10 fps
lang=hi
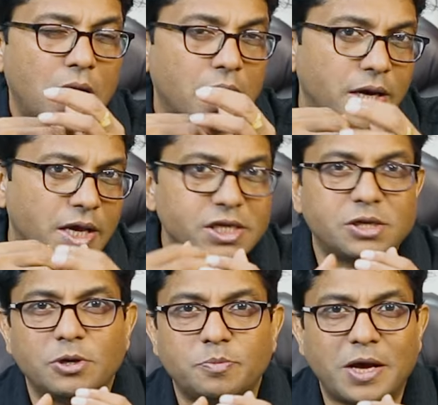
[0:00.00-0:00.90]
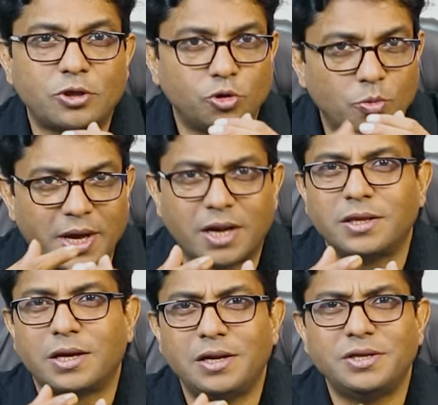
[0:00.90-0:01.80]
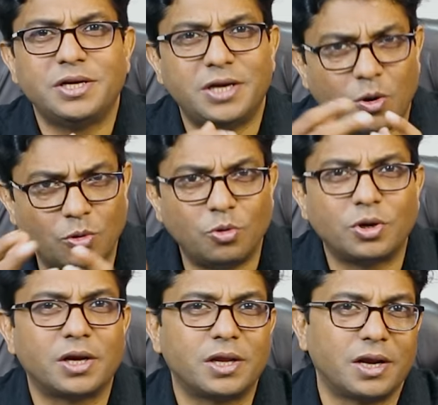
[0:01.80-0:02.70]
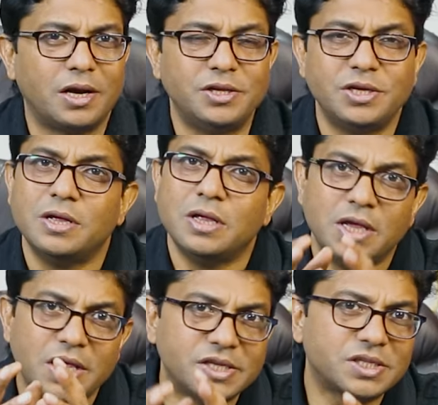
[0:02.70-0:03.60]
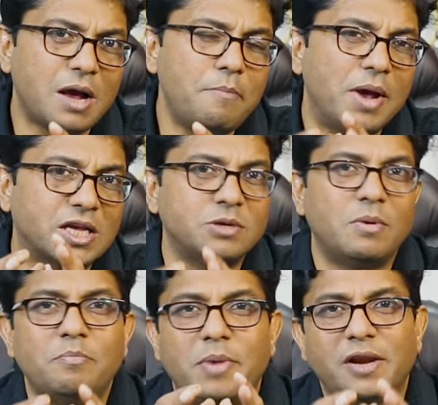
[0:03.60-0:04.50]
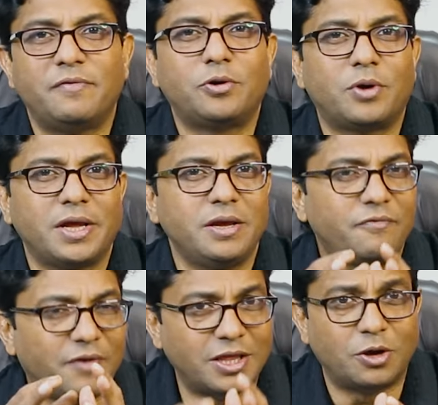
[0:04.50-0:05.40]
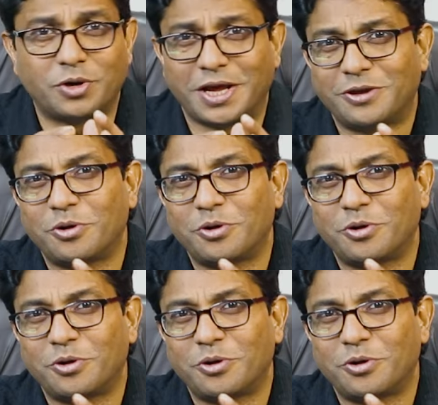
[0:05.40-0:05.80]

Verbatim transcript: अगर नहीं समझ पाए तो दोबारा देख लीजिए डाउनलोड करके रख लीजिए इसका मैक्सिमम बेनिफिट उठाइए फ़ायदा उठाइए